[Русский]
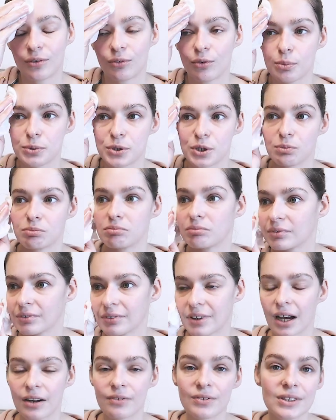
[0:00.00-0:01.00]
В общем,
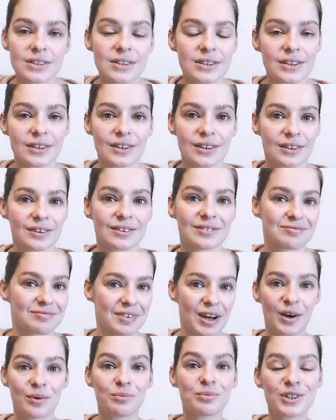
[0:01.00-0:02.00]
как видите,
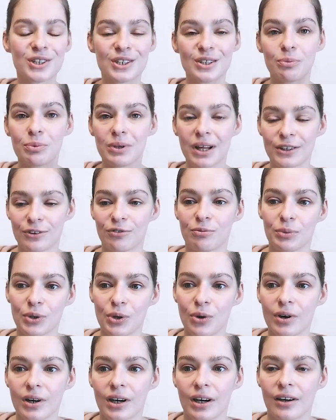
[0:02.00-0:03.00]
как обычно, план планов
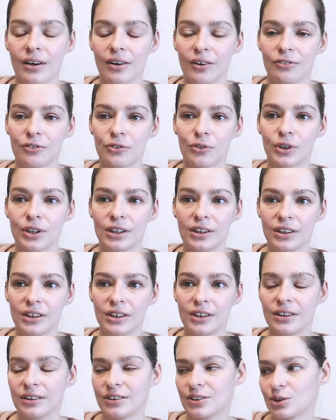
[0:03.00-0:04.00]
много, вот,
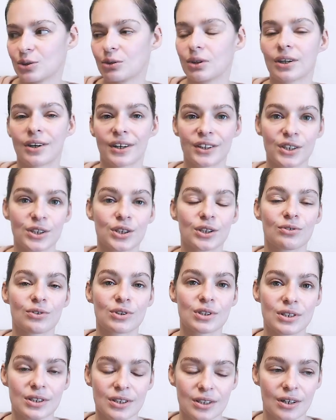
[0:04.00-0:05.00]
и история, конечно,
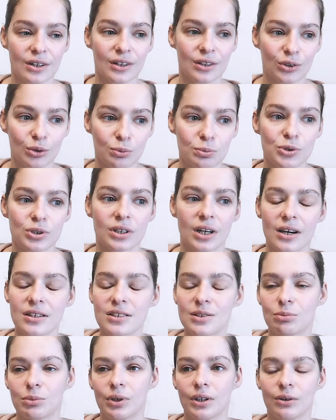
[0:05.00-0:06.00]
вот с Тубус э,
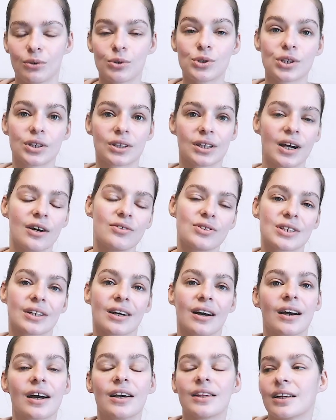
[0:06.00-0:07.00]
Крас мне очень
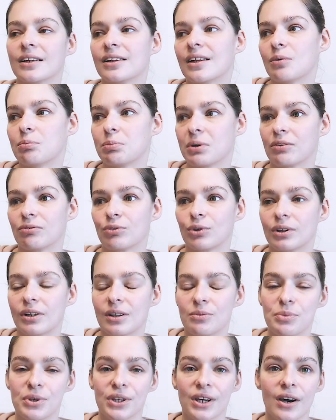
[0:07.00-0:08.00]
нравится, какая-то она прям вот
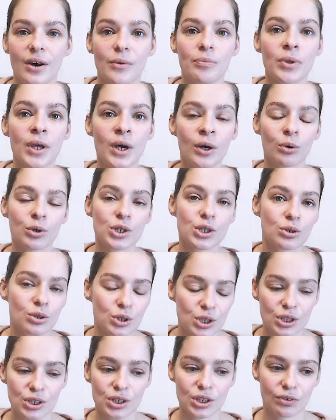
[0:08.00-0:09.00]
для меня
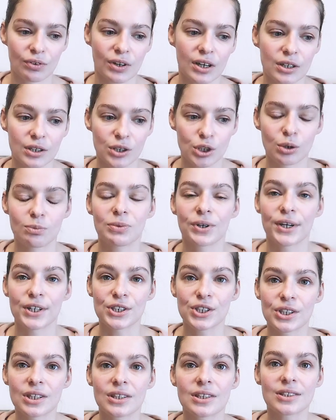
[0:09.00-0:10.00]
очень-очень живая, еще мне
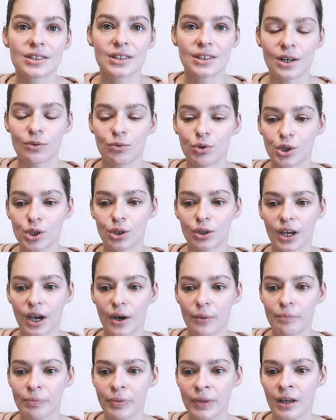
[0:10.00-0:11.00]
кажется, это из-за того, что
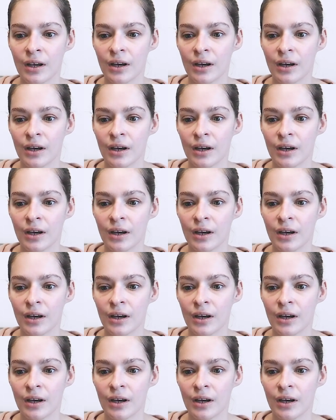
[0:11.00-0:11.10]
я